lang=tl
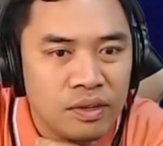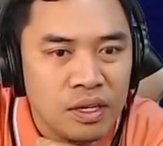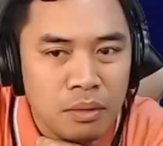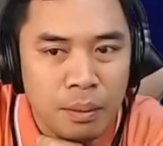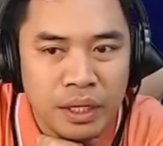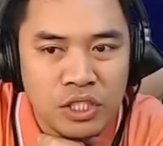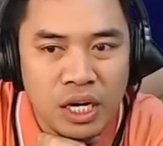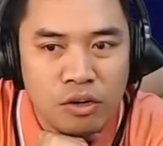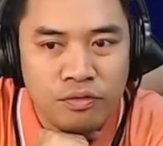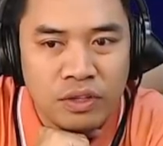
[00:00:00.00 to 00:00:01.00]

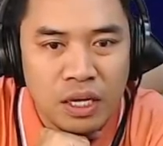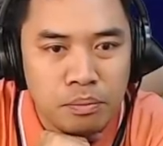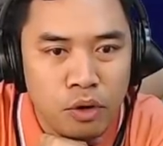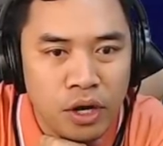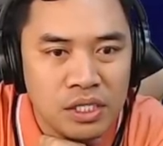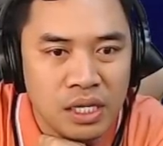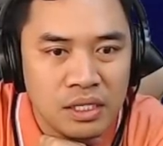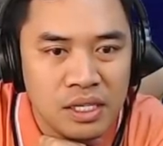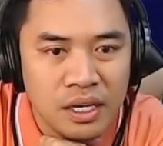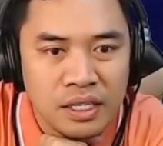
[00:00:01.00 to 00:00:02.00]
Mamedjarov 10 points, tied
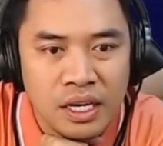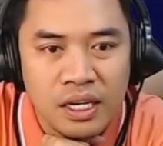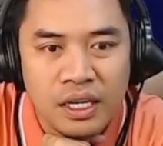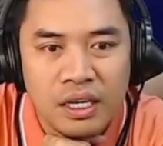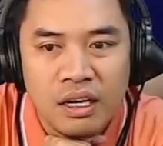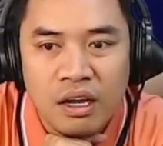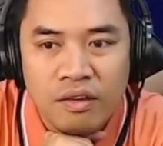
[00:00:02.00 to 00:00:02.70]
sila ni Giri,